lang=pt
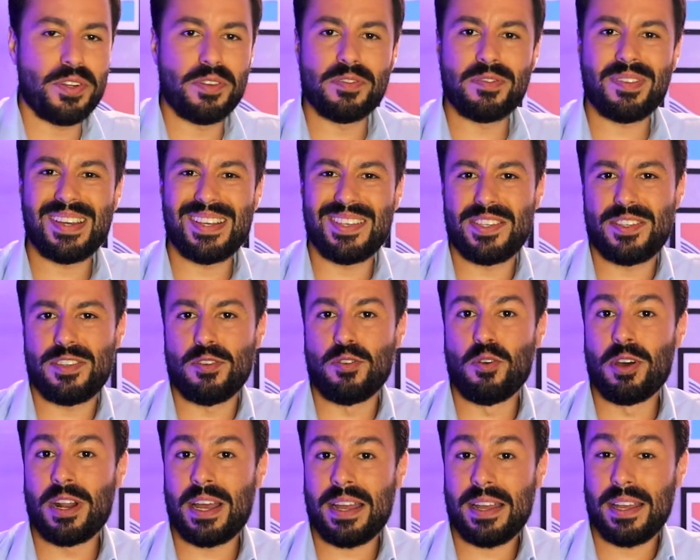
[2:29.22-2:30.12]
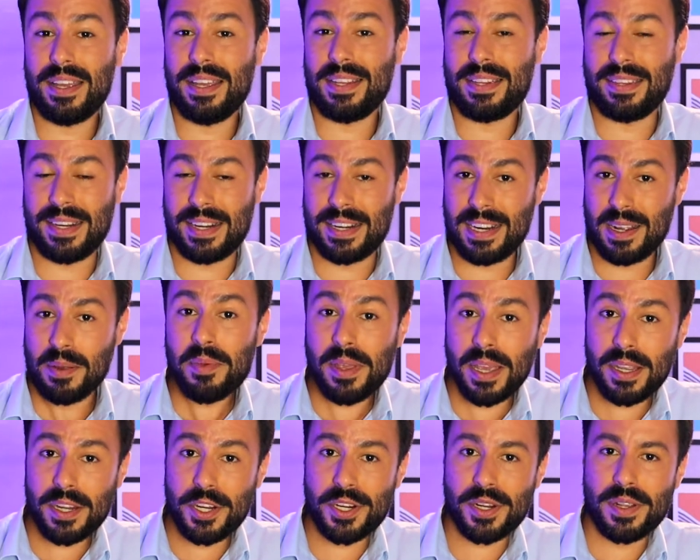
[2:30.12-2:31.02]
que não vai segurar
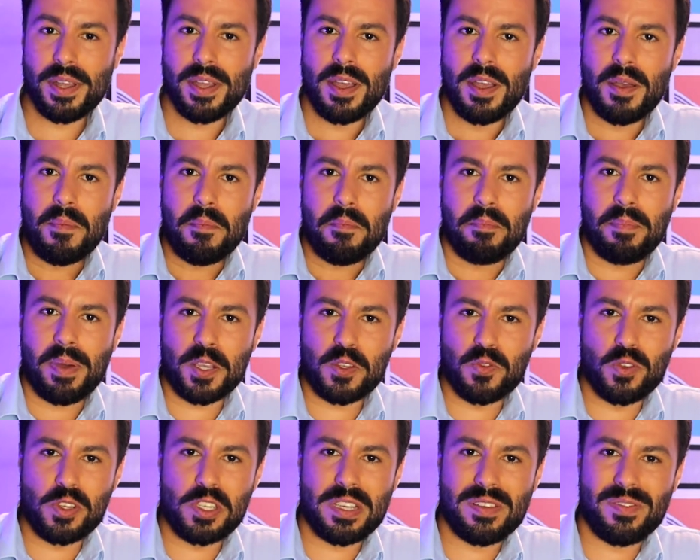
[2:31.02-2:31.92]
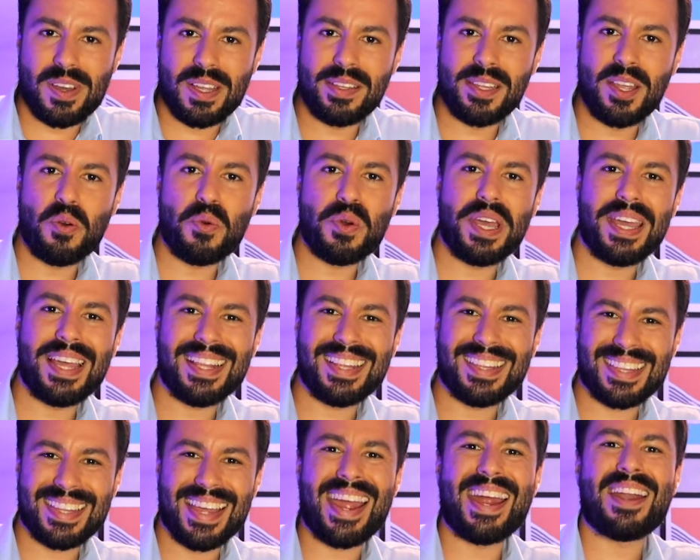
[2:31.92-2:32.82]
eternamente, mas você vai ter um
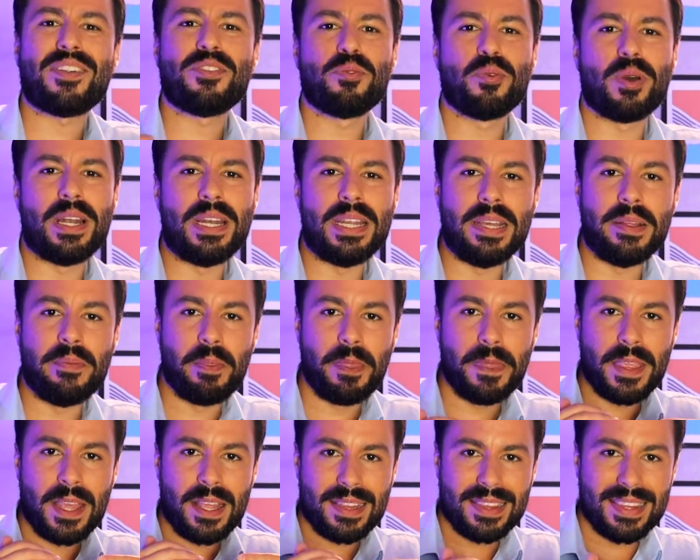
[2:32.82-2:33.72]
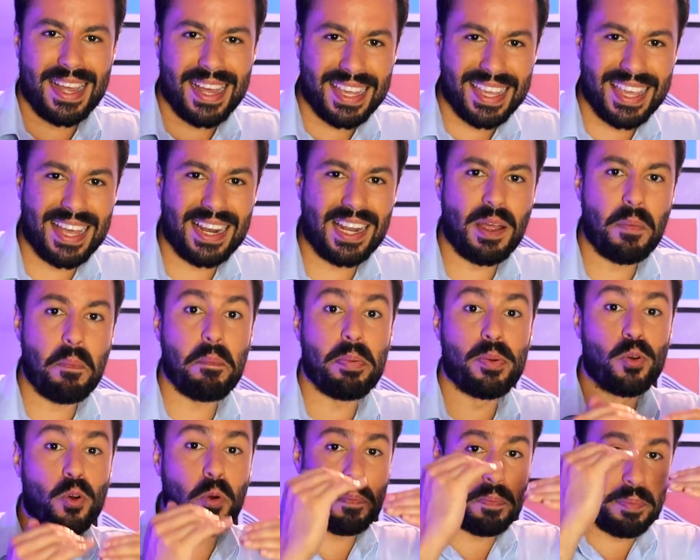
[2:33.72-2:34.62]
retardo ali daquela
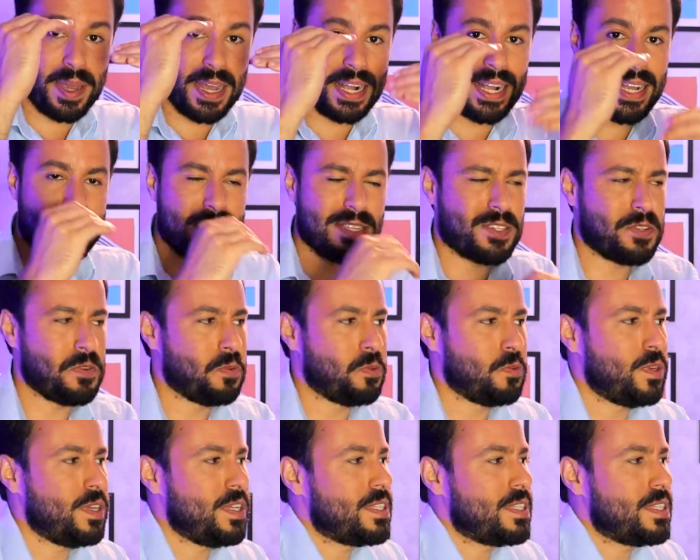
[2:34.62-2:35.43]
propagação do